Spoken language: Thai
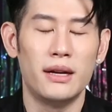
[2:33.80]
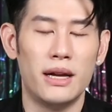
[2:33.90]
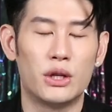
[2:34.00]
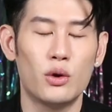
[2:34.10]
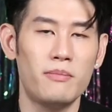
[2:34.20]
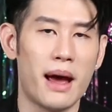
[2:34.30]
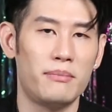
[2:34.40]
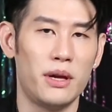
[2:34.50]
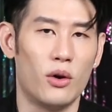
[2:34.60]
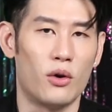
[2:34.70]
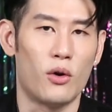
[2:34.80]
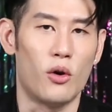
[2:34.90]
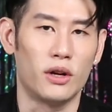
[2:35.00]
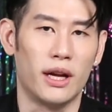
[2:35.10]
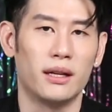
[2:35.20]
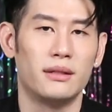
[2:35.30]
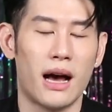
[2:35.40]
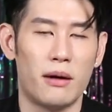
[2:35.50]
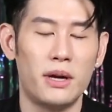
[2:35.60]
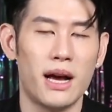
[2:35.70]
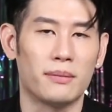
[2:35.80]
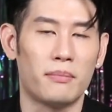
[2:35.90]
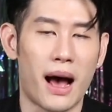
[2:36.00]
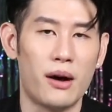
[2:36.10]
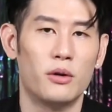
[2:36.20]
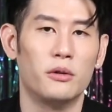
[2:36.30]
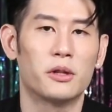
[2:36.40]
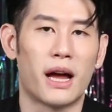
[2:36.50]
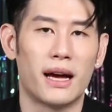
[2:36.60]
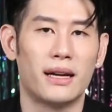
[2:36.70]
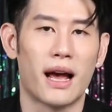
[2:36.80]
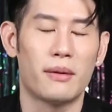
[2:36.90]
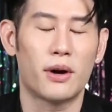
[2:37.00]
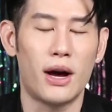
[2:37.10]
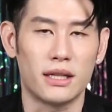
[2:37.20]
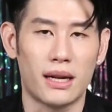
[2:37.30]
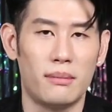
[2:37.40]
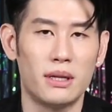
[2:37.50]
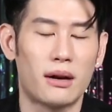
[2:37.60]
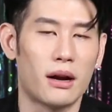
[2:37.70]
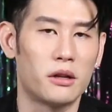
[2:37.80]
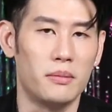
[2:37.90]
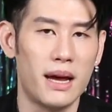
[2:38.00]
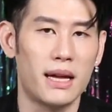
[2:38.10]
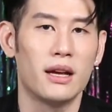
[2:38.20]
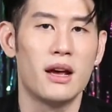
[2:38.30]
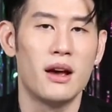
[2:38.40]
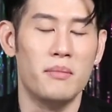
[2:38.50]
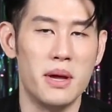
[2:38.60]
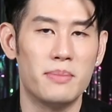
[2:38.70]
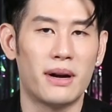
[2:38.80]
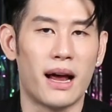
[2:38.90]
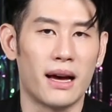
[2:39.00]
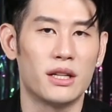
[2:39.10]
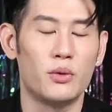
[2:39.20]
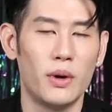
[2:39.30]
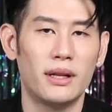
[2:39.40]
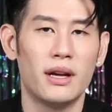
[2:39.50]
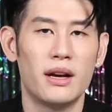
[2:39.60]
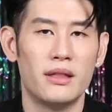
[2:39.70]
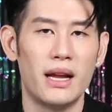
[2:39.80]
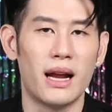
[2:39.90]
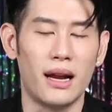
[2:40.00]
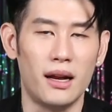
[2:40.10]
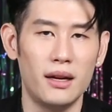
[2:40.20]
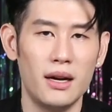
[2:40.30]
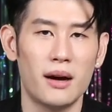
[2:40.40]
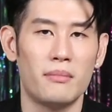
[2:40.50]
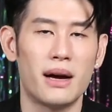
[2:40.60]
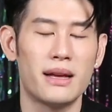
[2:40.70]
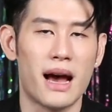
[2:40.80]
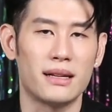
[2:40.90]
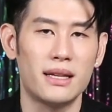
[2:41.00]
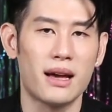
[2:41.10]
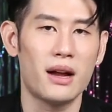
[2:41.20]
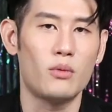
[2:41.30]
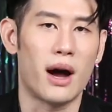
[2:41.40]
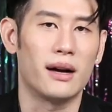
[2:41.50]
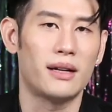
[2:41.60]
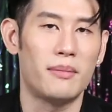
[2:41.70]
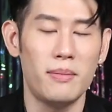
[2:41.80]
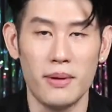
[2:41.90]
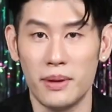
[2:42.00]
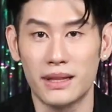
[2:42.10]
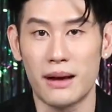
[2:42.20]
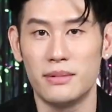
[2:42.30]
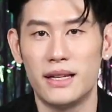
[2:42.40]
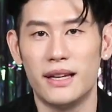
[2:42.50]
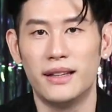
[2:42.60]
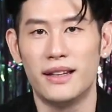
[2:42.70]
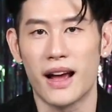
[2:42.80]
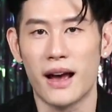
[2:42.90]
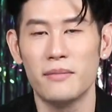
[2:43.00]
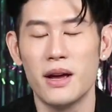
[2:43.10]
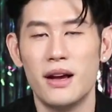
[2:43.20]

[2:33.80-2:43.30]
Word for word: ในช่วงปลายปี66เนี่ยดาวพฤหัสพักองศานะครับก็อาจจะทำให้ชาวราศีเมษมีปัญหาชีวิตในหลายๆเรื่องบางอย่างที่คาดหวังและไม่เป็นไปตามที่คิดนะครับ